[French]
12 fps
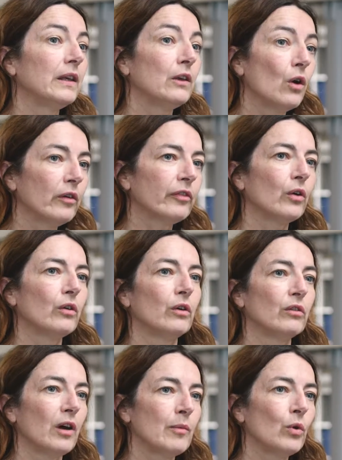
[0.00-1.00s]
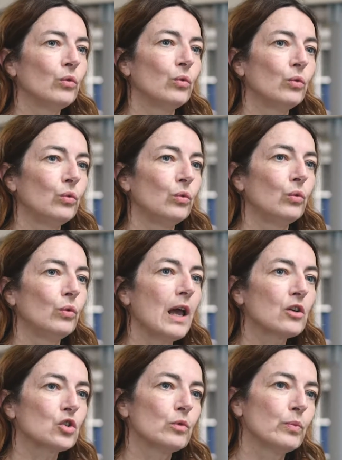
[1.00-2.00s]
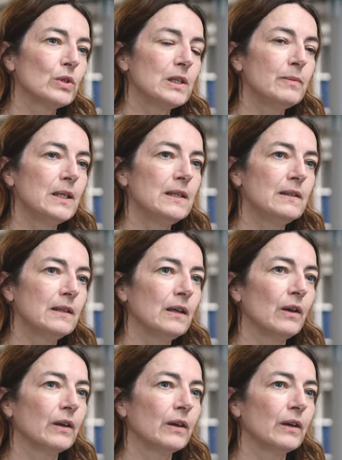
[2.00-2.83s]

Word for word: qui offrent euh, vraiment de, larges possibilités